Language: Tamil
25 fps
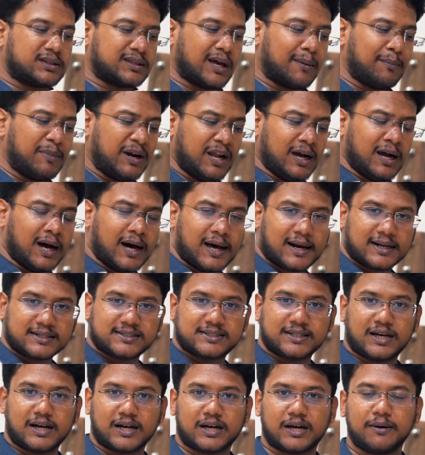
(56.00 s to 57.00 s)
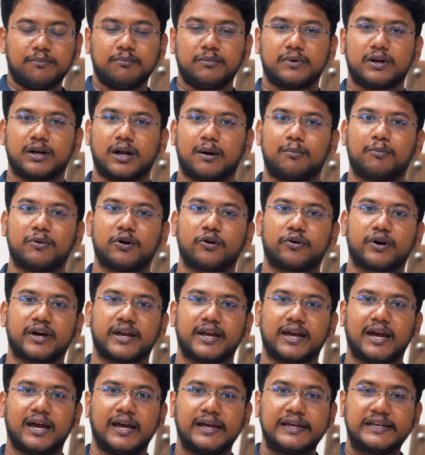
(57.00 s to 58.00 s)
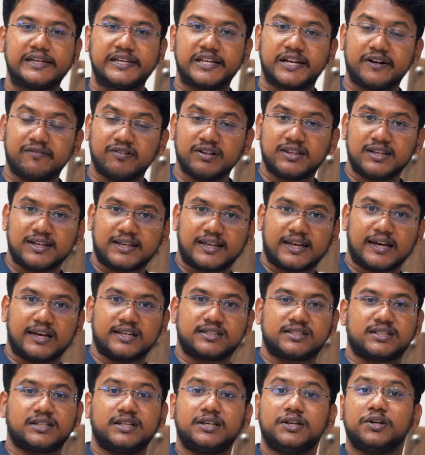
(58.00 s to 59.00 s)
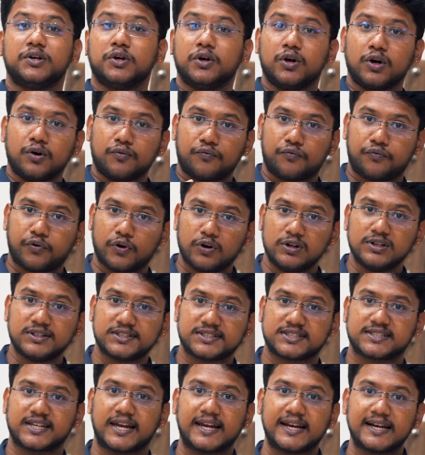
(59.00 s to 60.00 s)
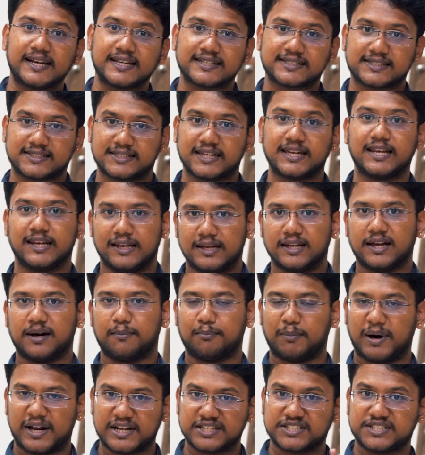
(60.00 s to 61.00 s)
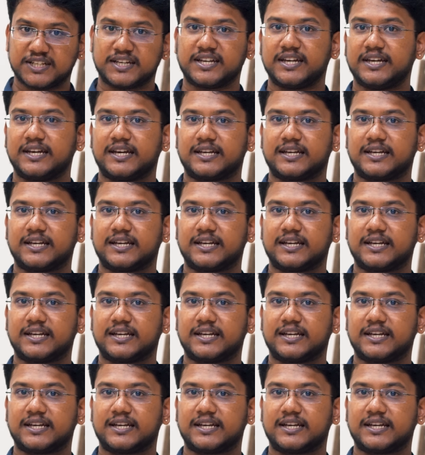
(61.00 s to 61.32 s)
தமிழக அரசாங்கம் நம்மளுடைய இருபது கேஜி ஃபுல் ஸ்டெயின்லெஸ் ஸ்டீல் மரச்சக்கி